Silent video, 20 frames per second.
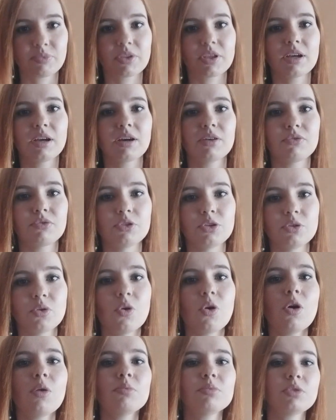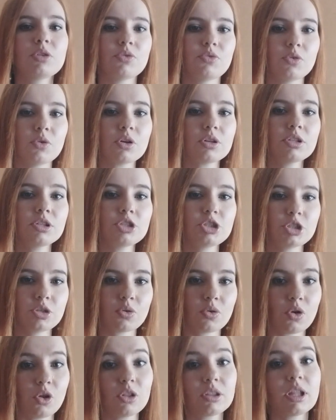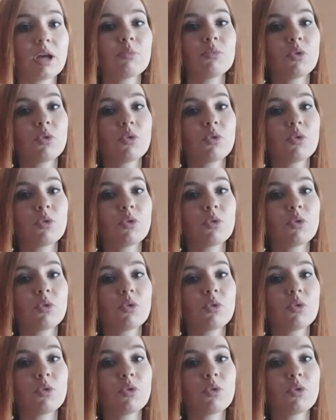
Э, в нем твердый чехол на